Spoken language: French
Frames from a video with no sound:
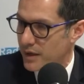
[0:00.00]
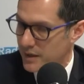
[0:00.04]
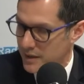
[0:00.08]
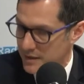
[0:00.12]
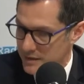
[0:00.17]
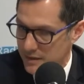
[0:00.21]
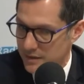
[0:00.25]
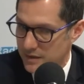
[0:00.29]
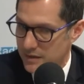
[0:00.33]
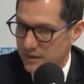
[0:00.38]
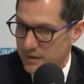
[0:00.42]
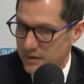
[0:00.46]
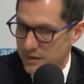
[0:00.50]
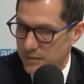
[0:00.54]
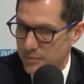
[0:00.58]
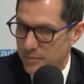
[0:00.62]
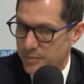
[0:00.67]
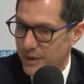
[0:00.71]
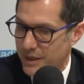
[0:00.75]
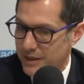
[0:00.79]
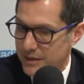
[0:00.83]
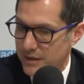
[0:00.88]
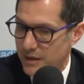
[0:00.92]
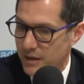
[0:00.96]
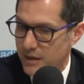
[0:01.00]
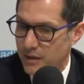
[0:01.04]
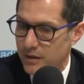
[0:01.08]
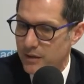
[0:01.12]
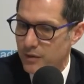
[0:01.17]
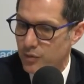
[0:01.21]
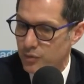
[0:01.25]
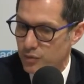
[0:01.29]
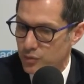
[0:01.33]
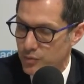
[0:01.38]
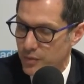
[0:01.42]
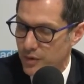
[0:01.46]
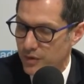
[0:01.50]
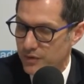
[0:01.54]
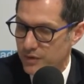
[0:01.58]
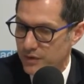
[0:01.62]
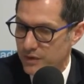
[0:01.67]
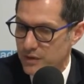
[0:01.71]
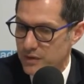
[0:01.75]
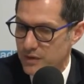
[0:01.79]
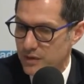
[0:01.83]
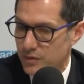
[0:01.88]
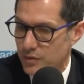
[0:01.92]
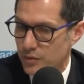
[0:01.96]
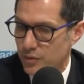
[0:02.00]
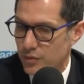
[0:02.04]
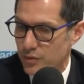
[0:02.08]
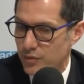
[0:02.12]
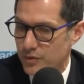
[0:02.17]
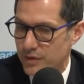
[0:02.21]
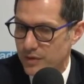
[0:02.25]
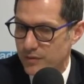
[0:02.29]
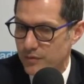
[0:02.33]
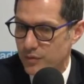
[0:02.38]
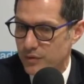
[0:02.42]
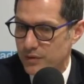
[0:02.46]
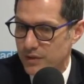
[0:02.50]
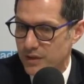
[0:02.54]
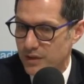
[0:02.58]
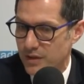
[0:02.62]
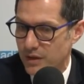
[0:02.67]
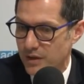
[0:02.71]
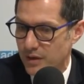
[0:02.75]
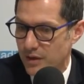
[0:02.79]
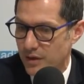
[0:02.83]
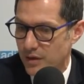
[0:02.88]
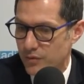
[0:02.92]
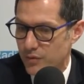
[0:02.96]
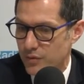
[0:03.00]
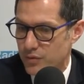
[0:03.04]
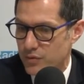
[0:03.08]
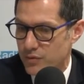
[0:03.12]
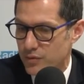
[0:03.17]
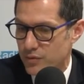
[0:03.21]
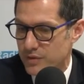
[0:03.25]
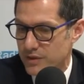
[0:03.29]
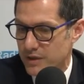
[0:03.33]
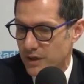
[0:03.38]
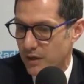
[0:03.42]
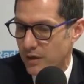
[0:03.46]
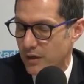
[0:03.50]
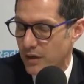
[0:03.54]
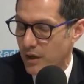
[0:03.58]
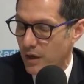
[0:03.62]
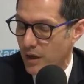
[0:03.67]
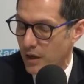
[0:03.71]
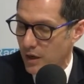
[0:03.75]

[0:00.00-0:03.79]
Ça n'était pas le cas, on nous mentait, et donc on a voté un, vœu de soutien.